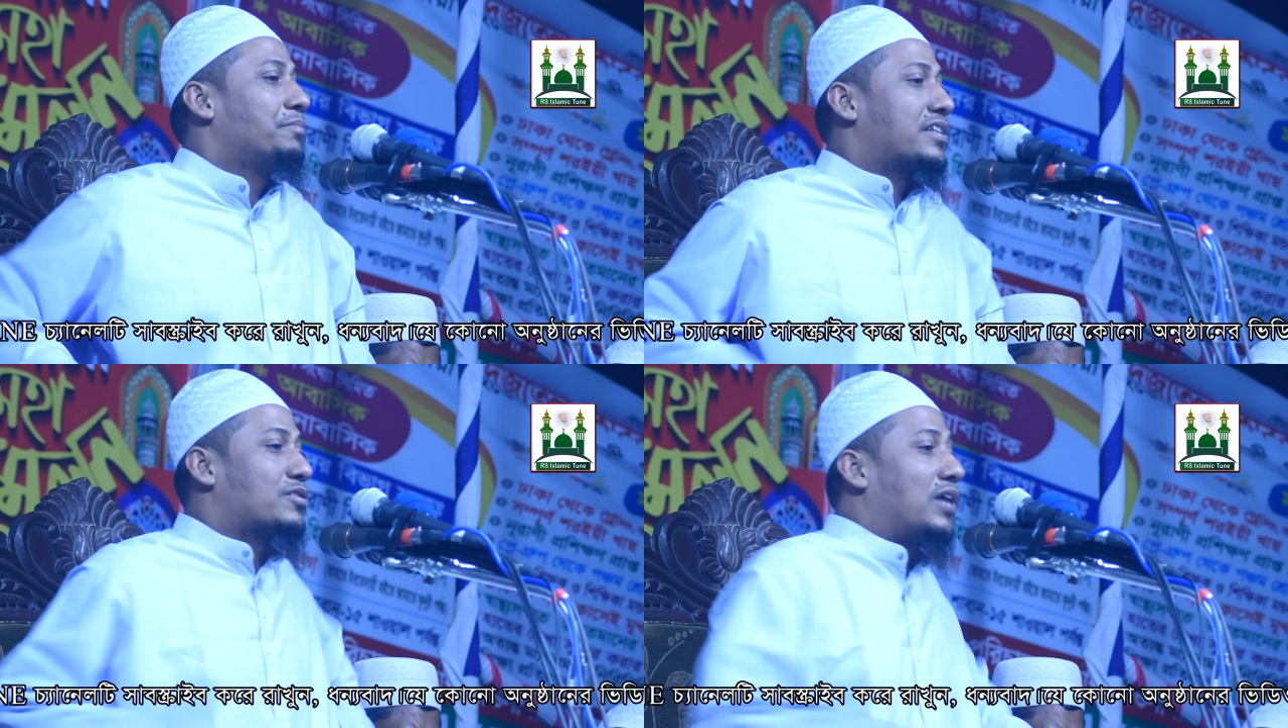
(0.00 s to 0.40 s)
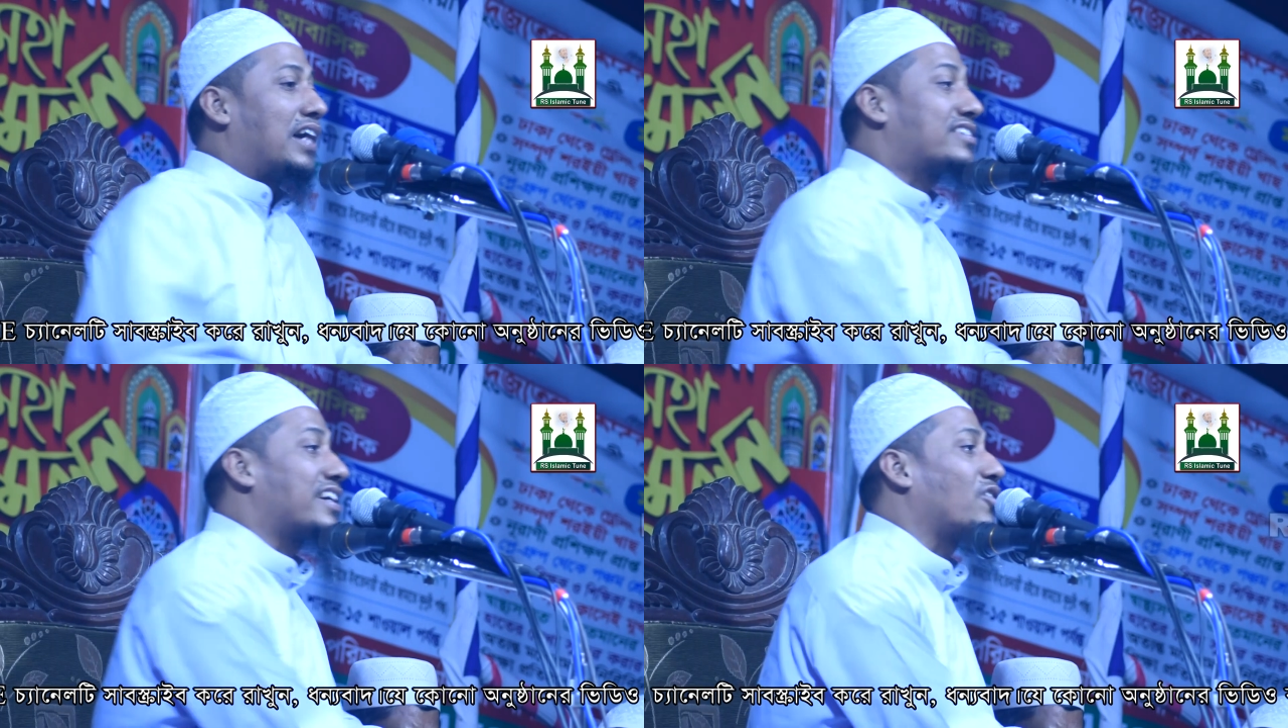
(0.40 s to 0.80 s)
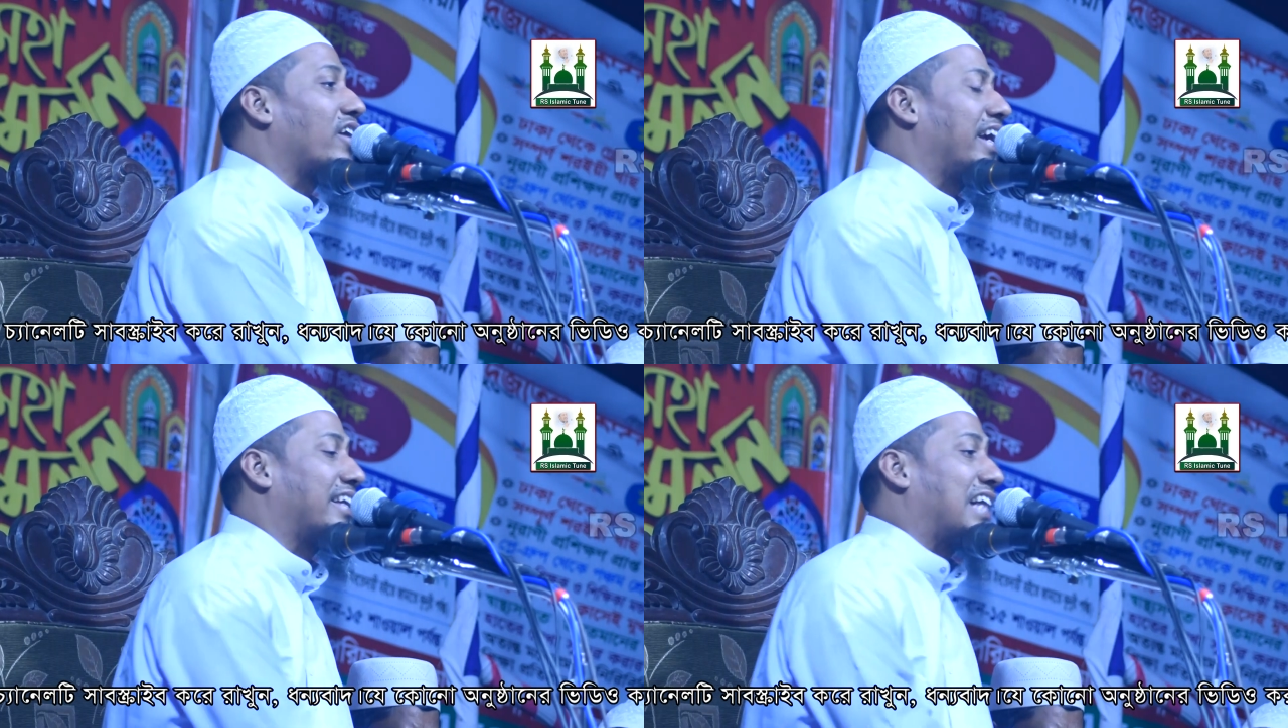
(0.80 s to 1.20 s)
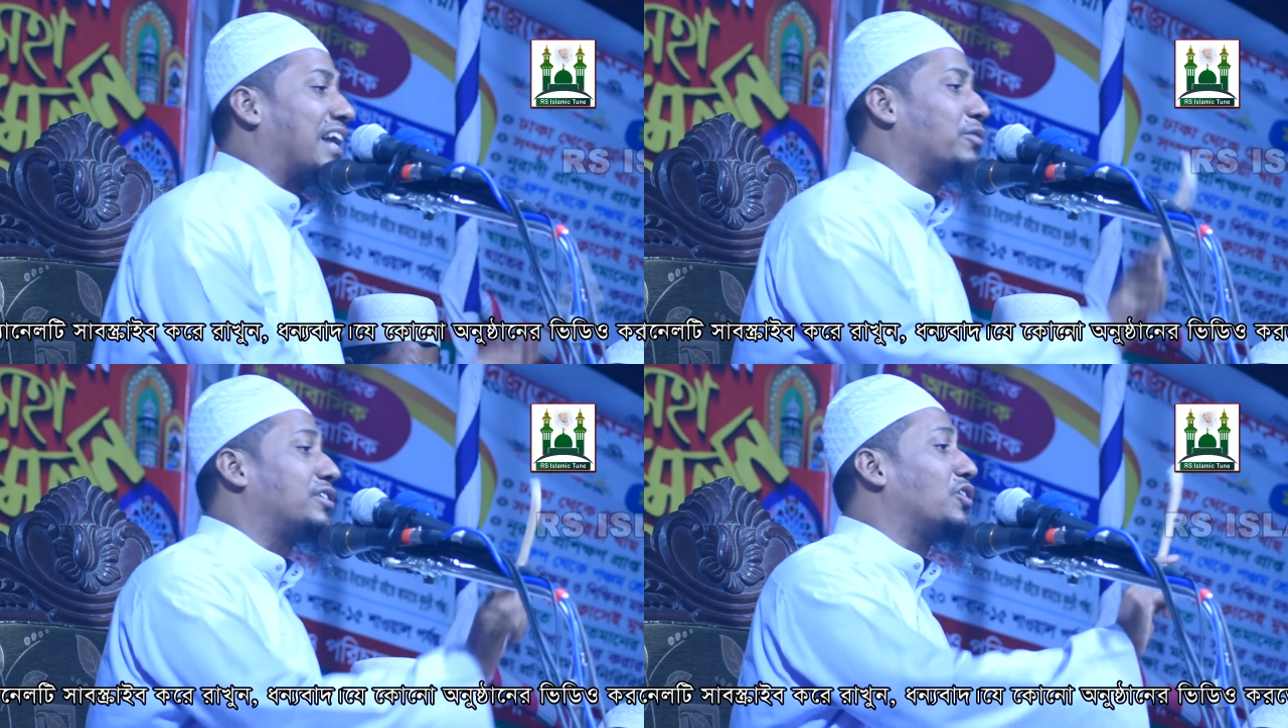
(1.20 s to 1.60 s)
মেসোয়াক যে করে
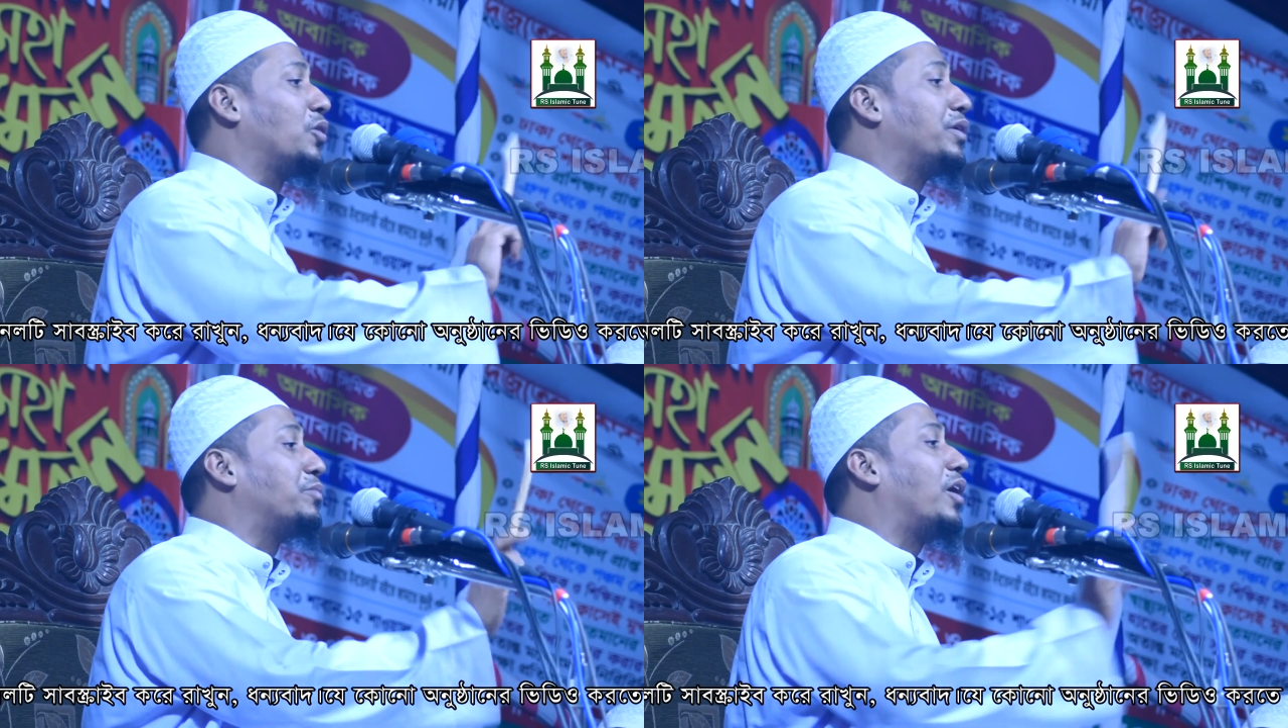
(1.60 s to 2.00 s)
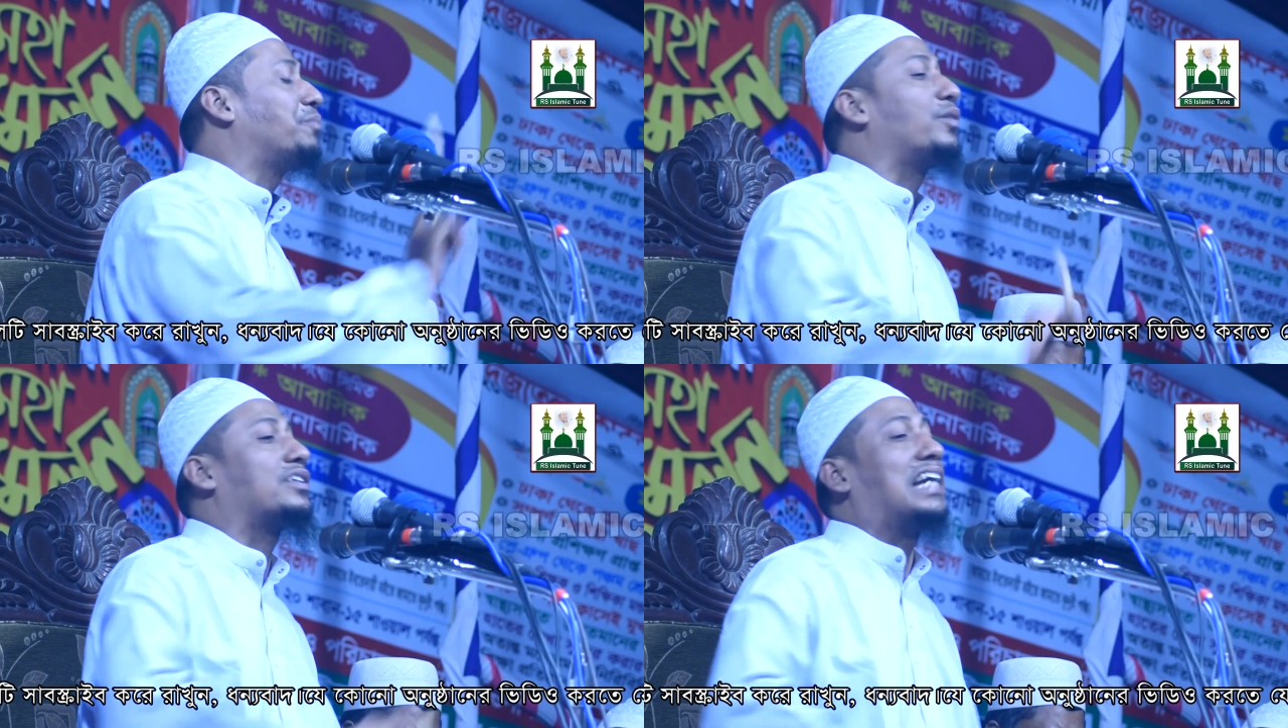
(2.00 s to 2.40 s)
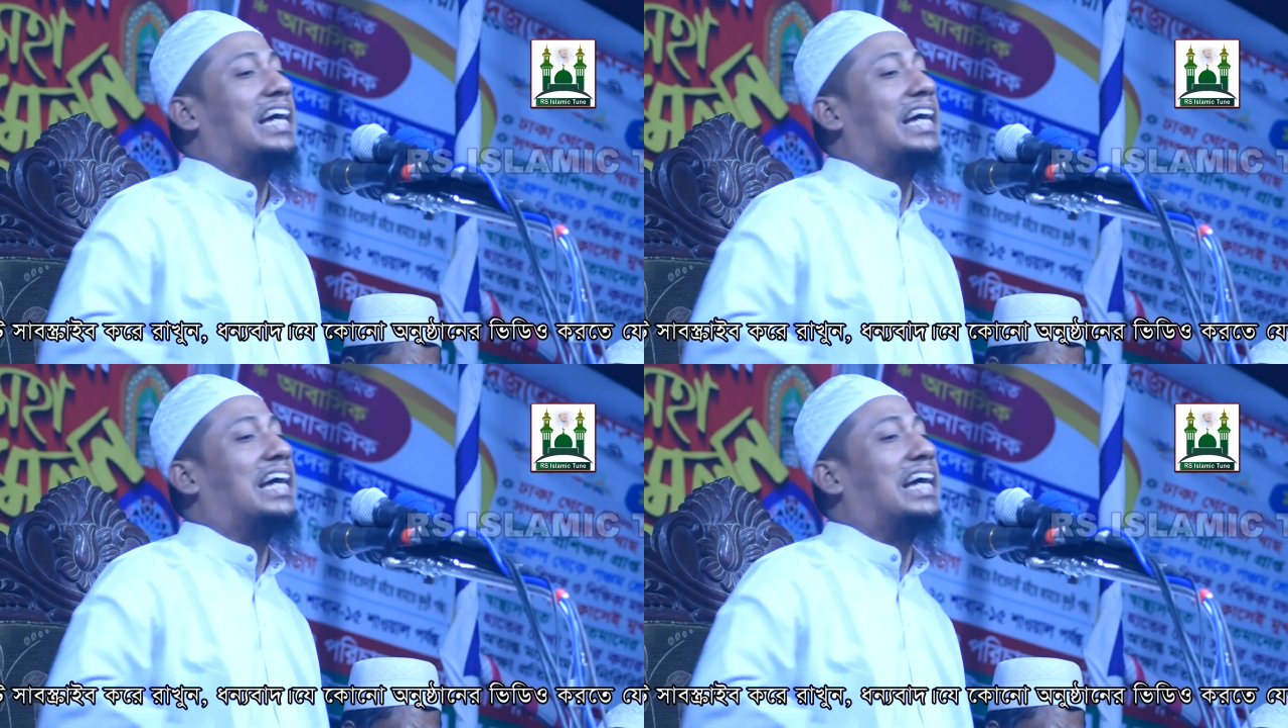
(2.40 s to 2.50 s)
তার মধ্যে নবীর মহব্বত